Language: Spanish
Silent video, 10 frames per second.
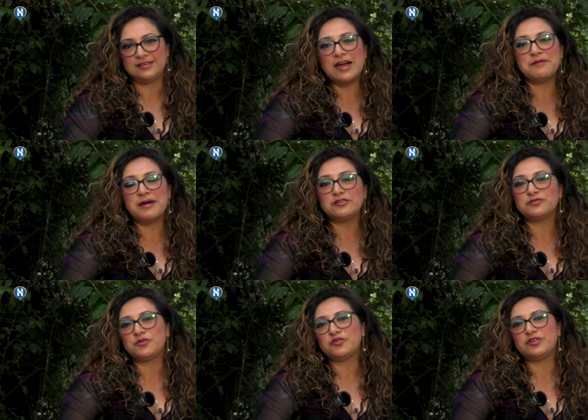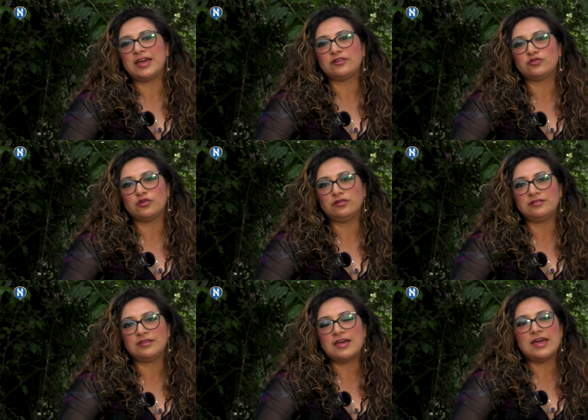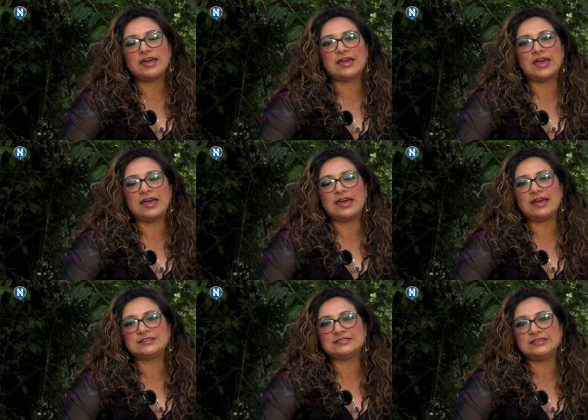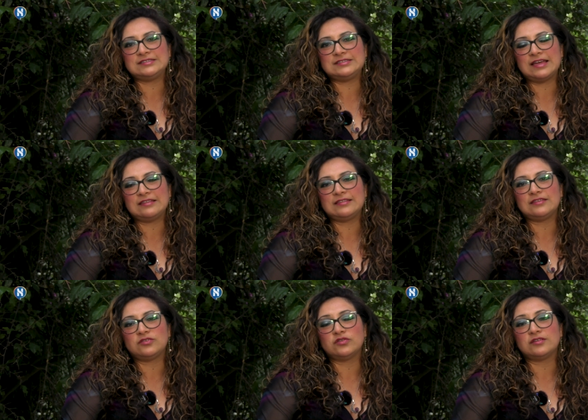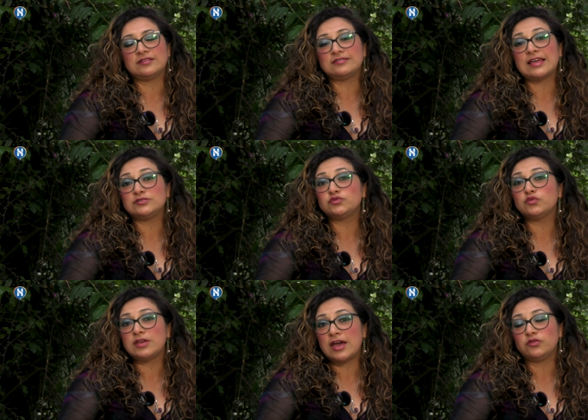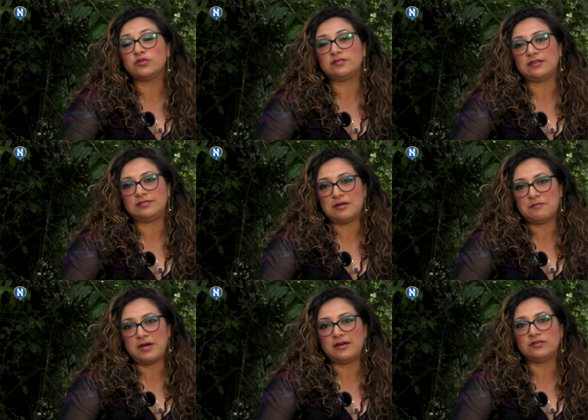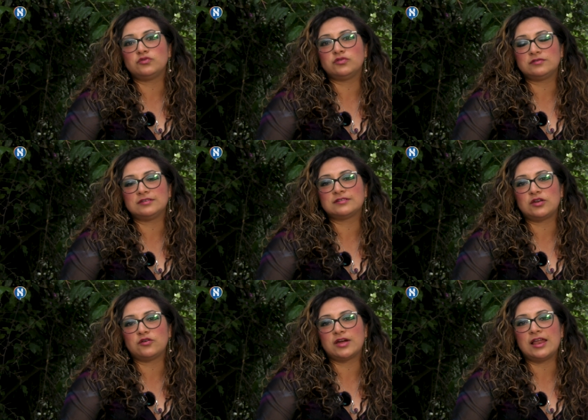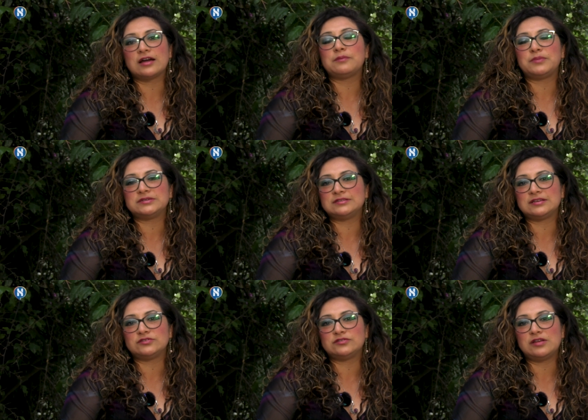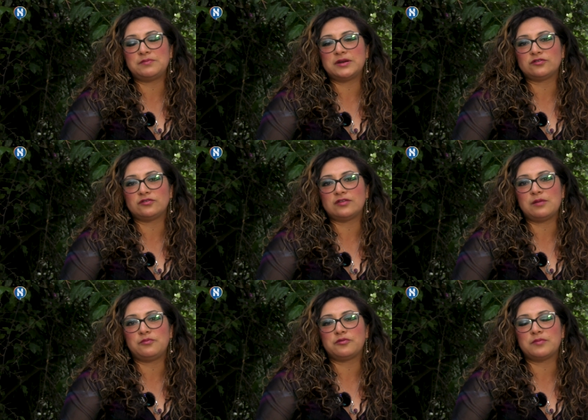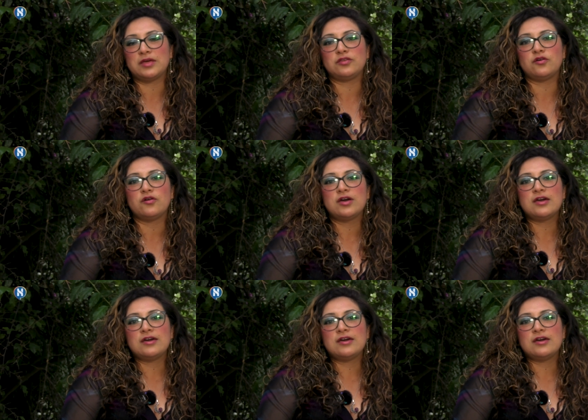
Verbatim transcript: Hay varios proyectos que existen donde se está estudiando este tema. Entonces creo que la capacitación del personal por medio